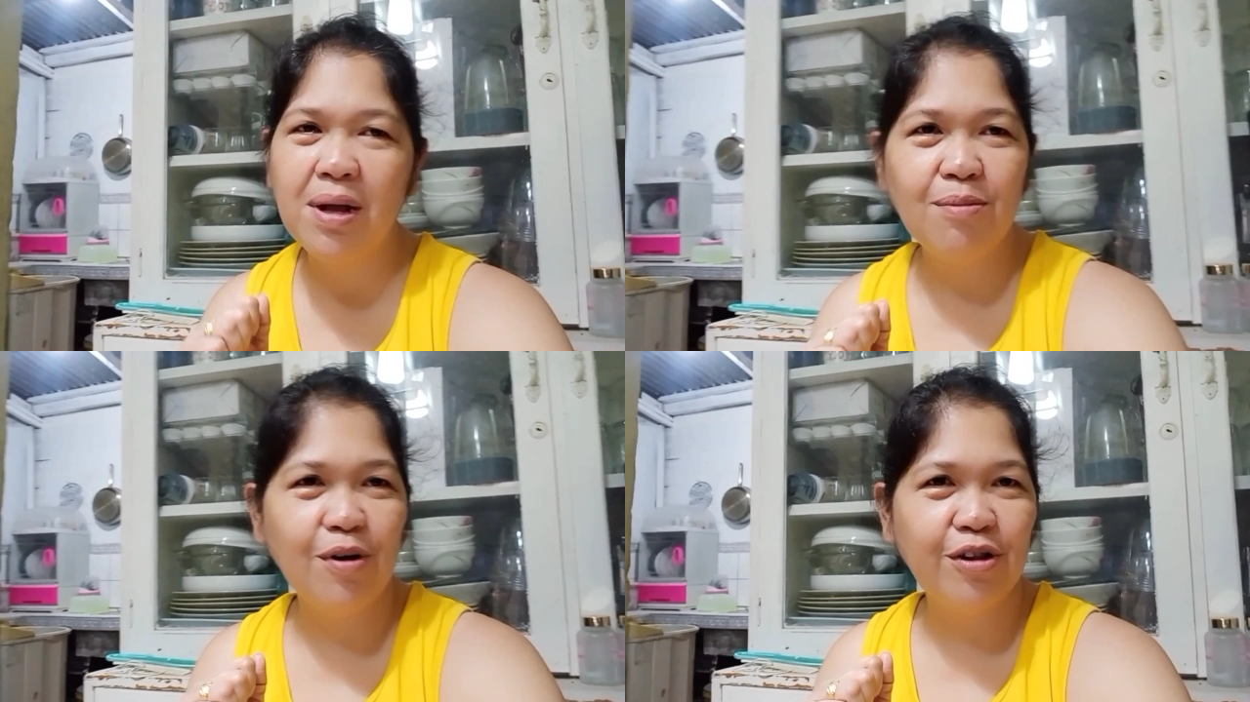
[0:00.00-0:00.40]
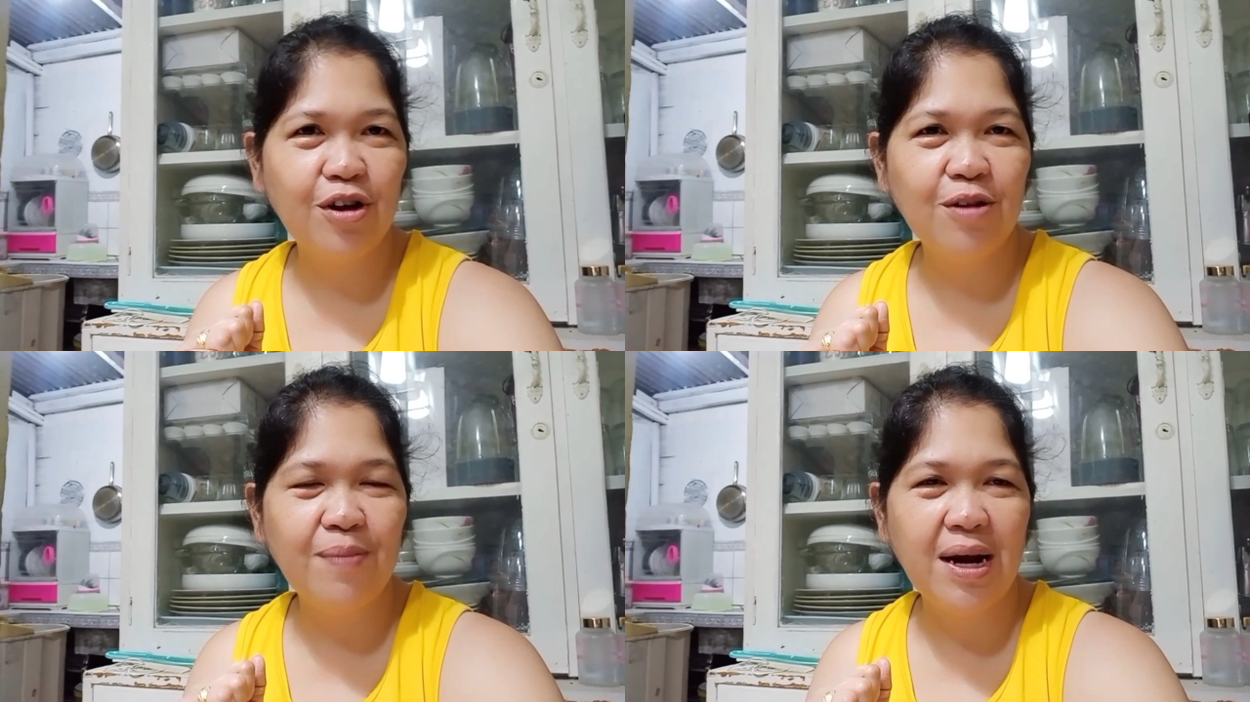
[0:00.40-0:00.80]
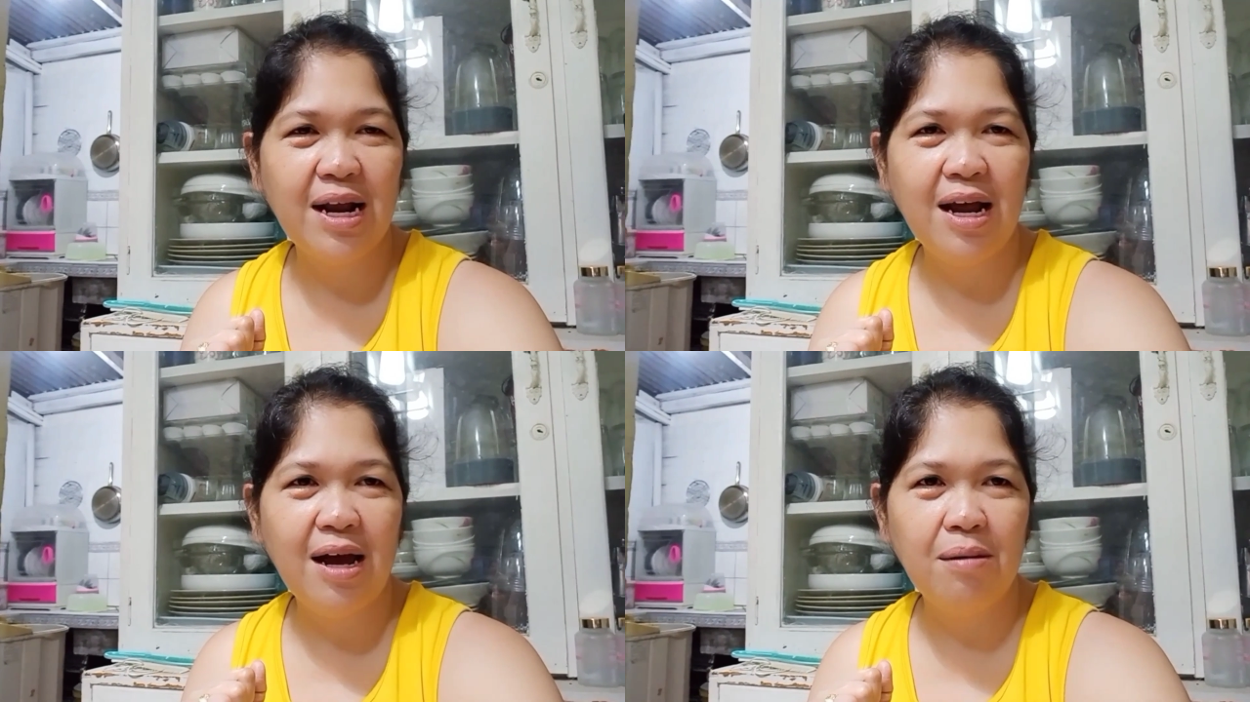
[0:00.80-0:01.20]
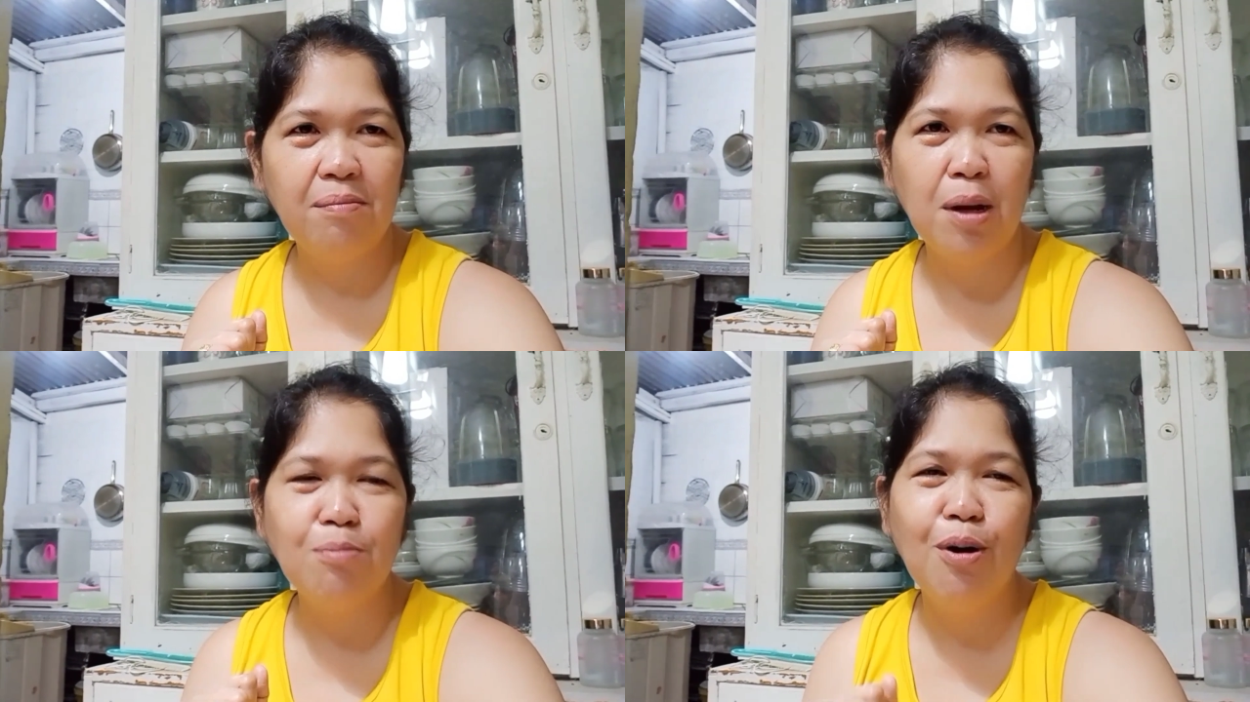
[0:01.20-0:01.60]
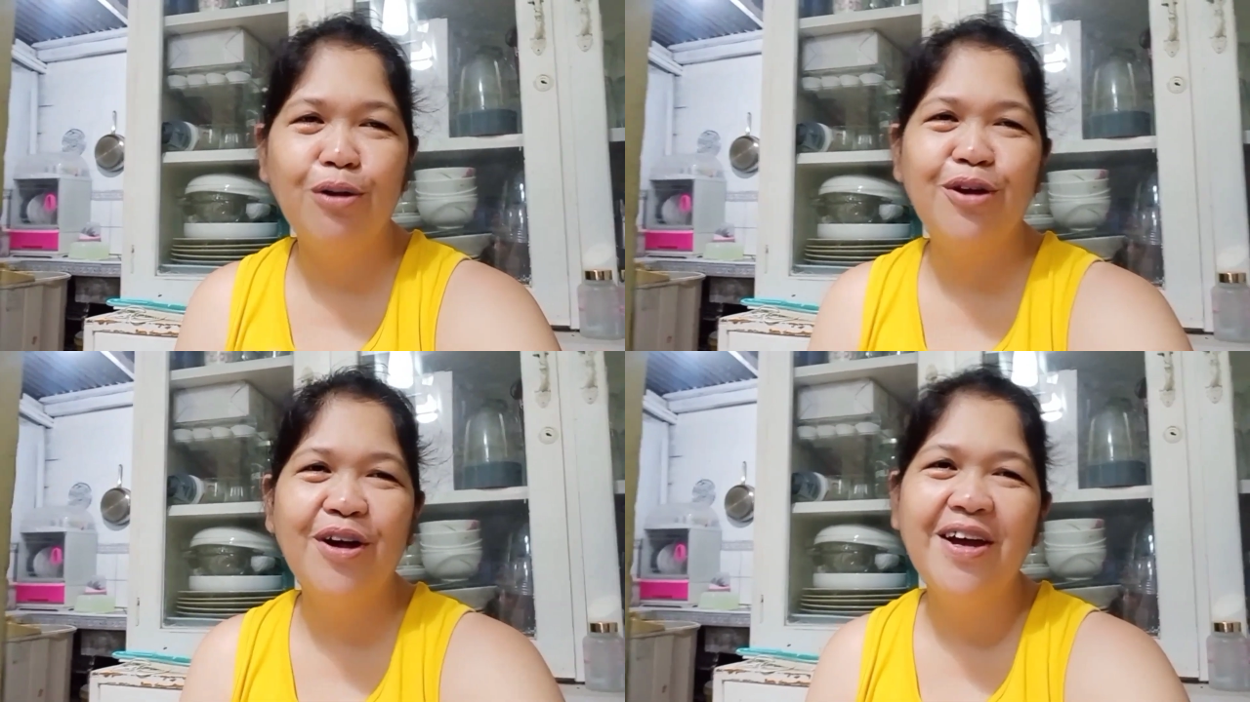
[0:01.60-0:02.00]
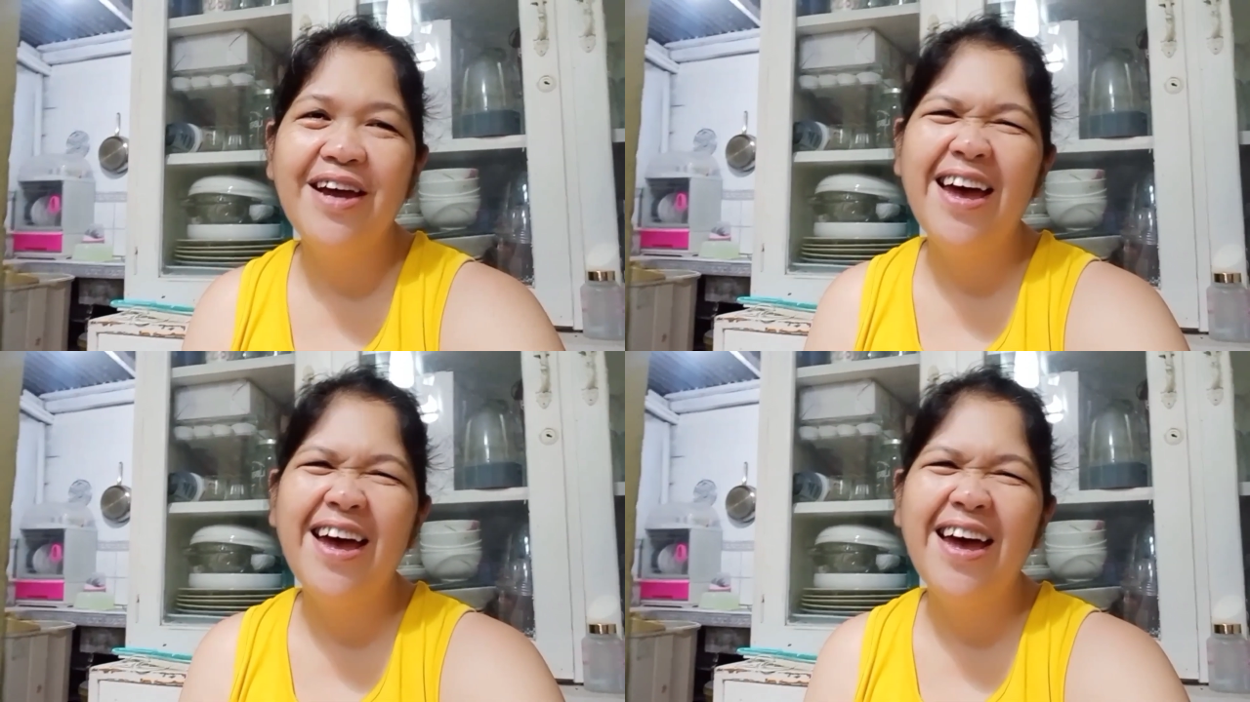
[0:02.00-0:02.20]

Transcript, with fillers: button para bell button